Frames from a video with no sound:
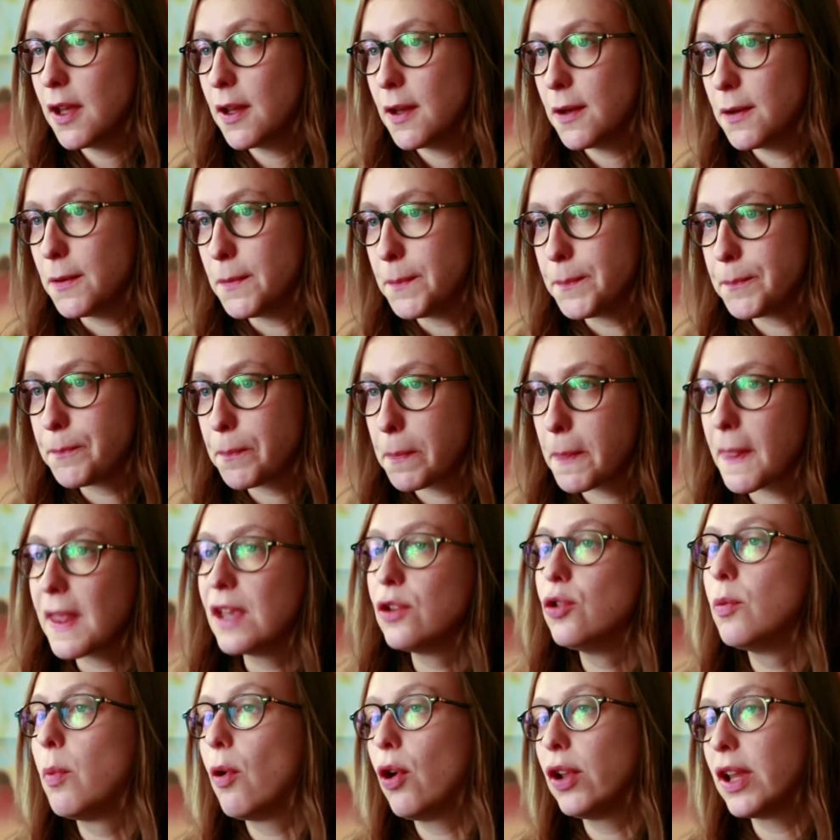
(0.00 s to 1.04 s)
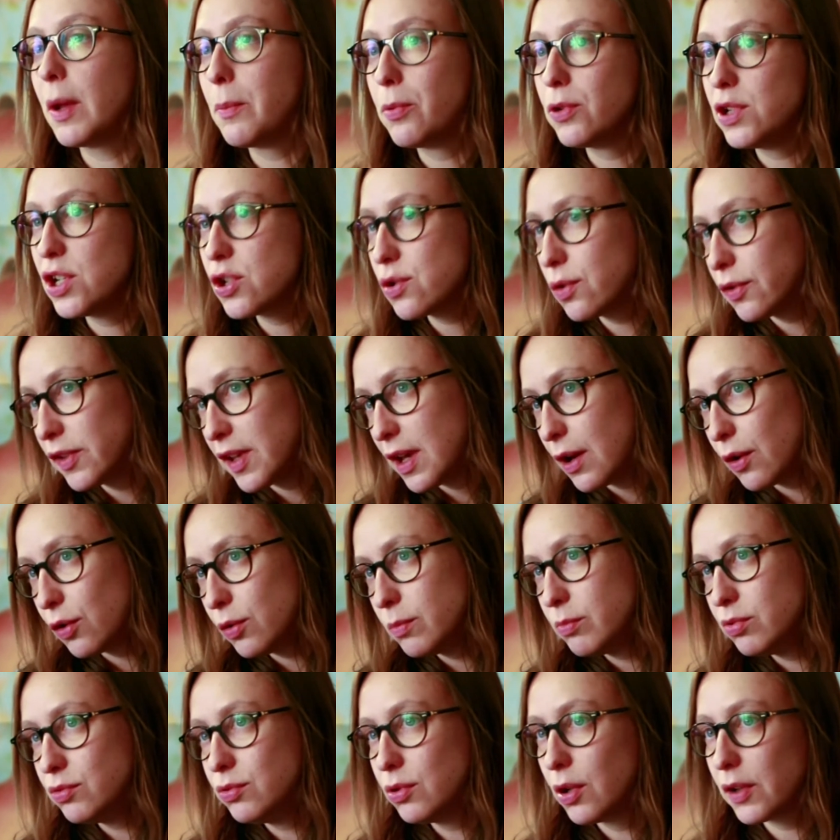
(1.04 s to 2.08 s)
euh, et de prendre un peu les choses à
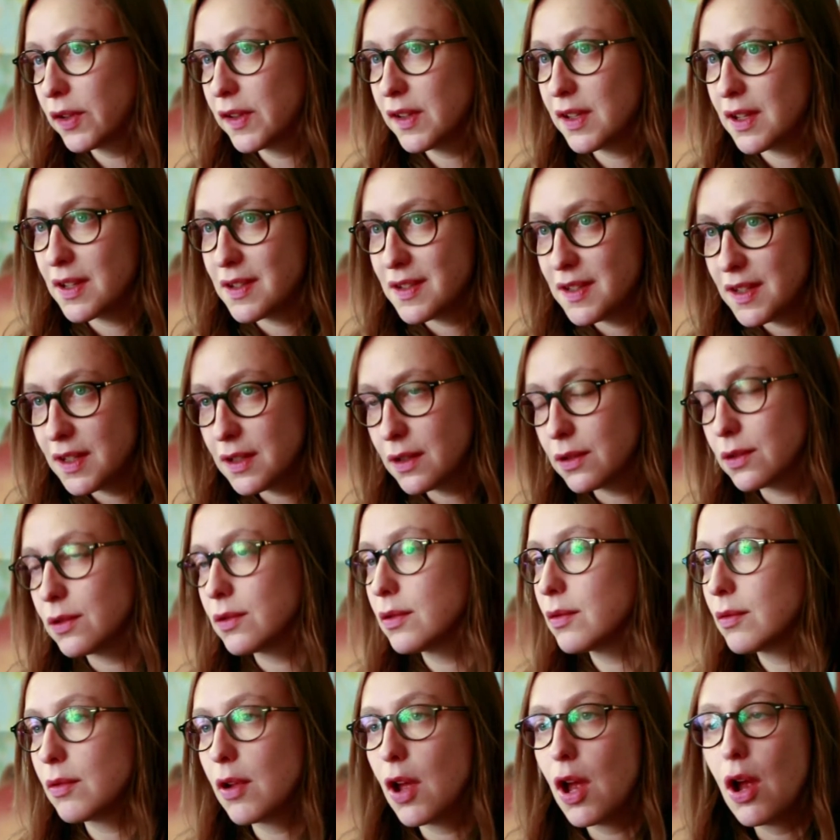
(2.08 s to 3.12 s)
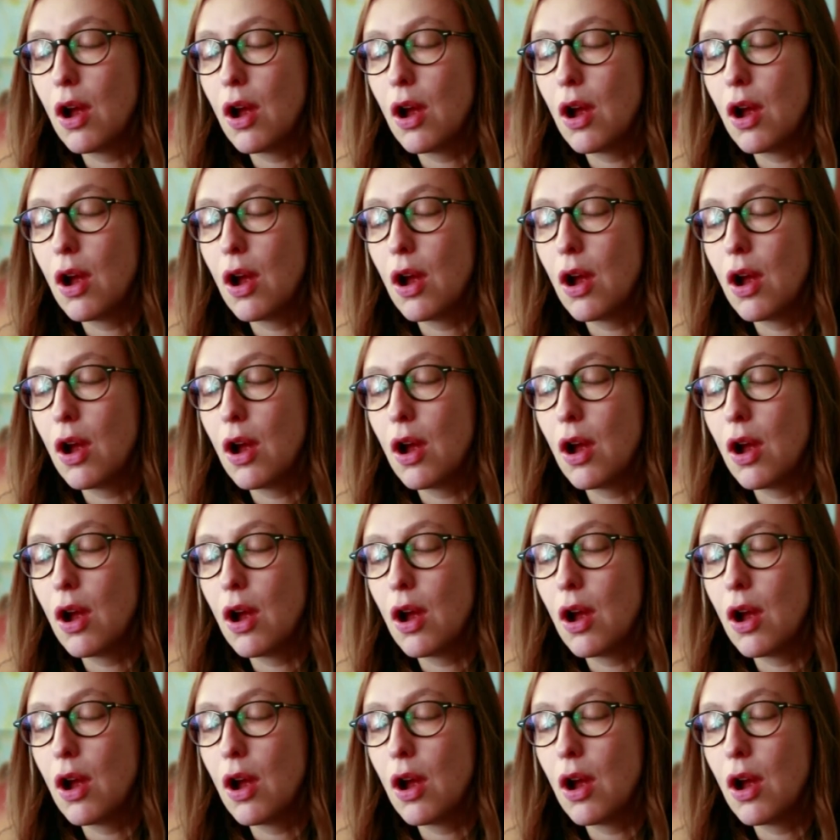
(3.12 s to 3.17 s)
rebours, c'est-à-dire euh,